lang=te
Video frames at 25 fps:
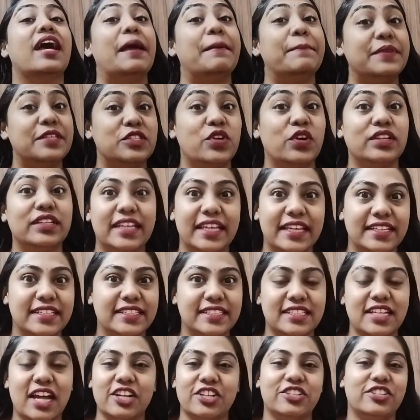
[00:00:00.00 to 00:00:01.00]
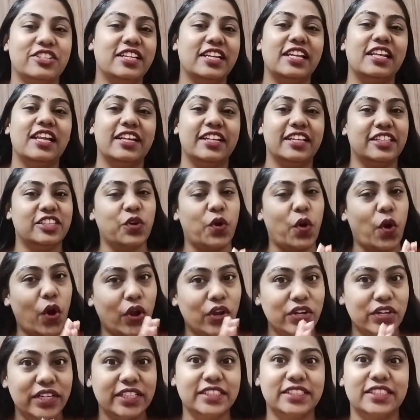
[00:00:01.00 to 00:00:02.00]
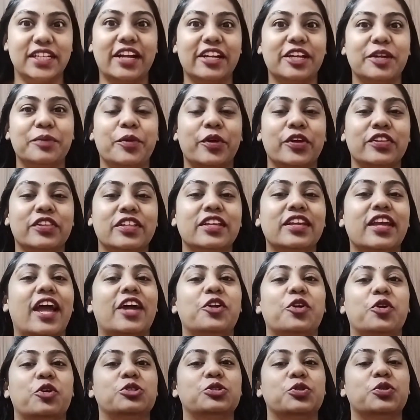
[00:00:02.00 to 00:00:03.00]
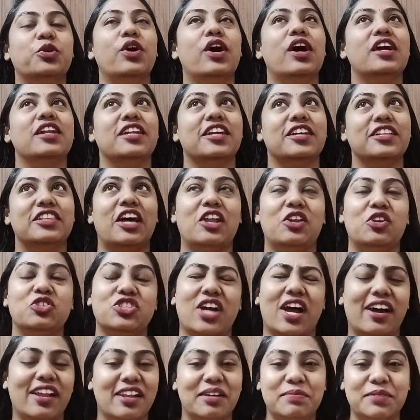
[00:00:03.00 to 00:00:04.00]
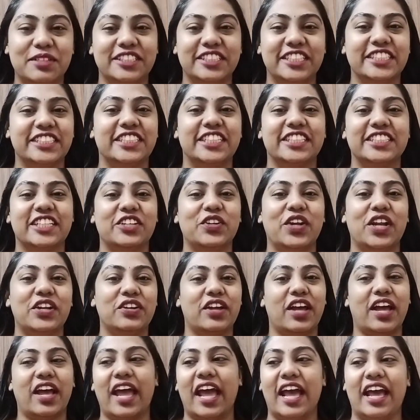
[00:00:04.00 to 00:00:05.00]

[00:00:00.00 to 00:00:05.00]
అమెజాన్ కిక్ స్టార్ట్ డీల్ అనేది ఆల్రెడీ స్టార్ట్ అయిపోయింది అండ్ ఆల్సో నేను దానిలో చాలా పర్చేస్ చేశాను అండ్